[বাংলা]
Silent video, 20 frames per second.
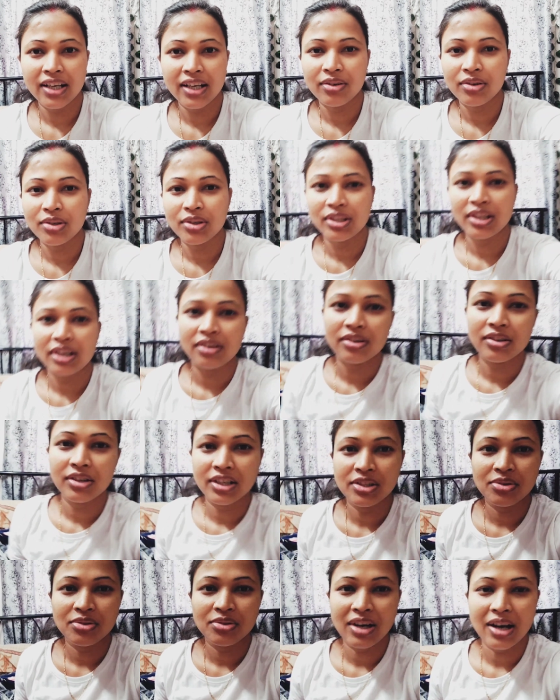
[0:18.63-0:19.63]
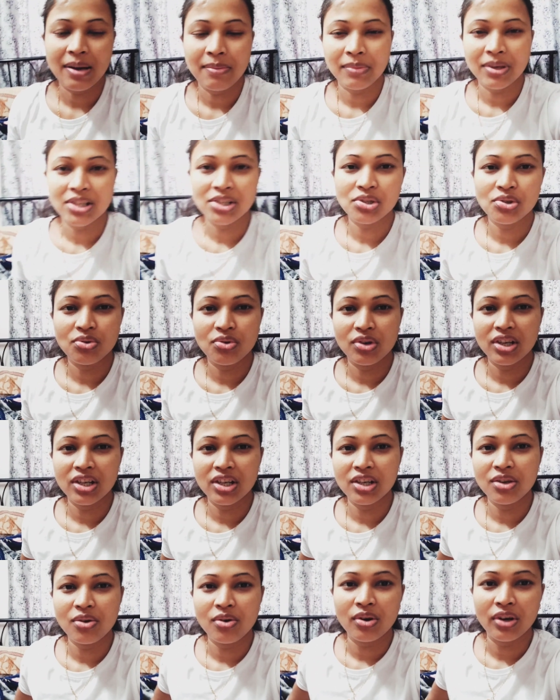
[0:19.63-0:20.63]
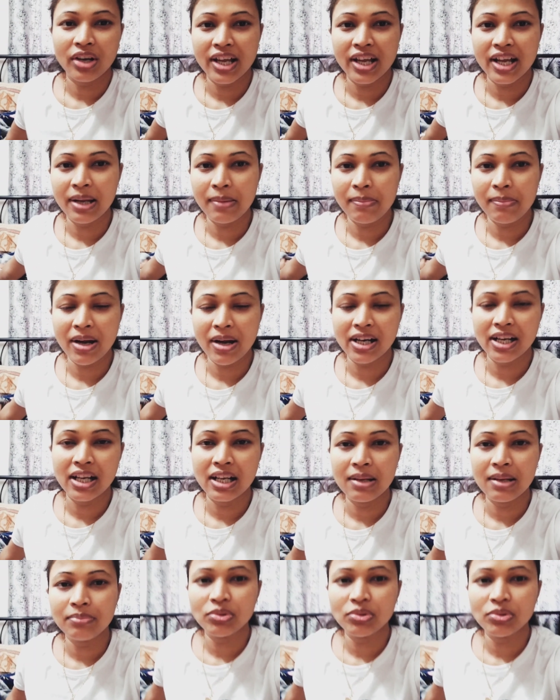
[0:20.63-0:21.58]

এখনও দেখো কিছু কাম কাজ করিনি ওকে আগে পাঠালাম